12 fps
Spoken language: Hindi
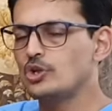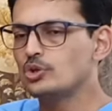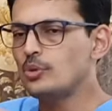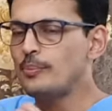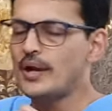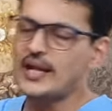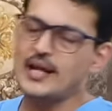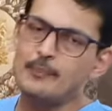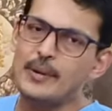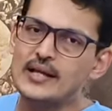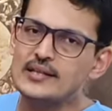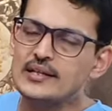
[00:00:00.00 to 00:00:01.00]
तो पहले
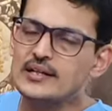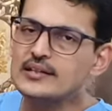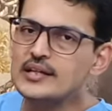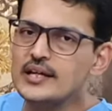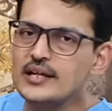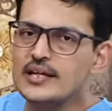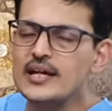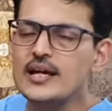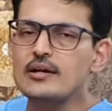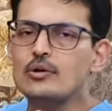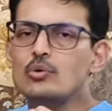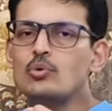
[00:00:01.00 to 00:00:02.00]
हम बात करते हैं कि
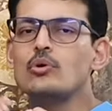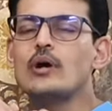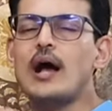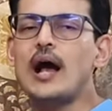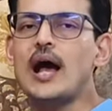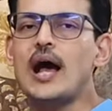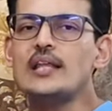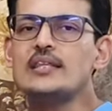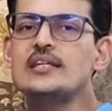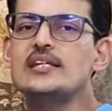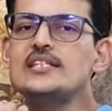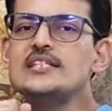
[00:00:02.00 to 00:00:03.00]

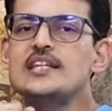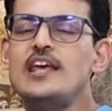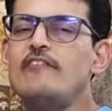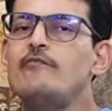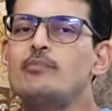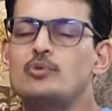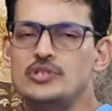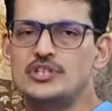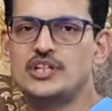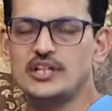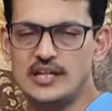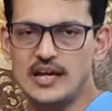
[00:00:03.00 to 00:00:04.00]
हाथ की सेफ
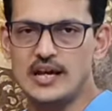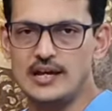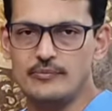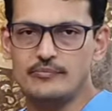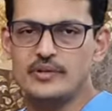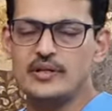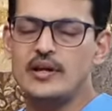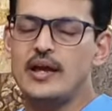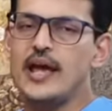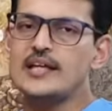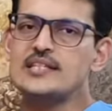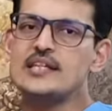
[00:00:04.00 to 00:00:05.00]
पोजिशन क्या है
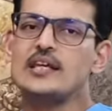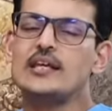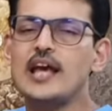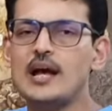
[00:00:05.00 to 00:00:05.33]
ऐसी क्या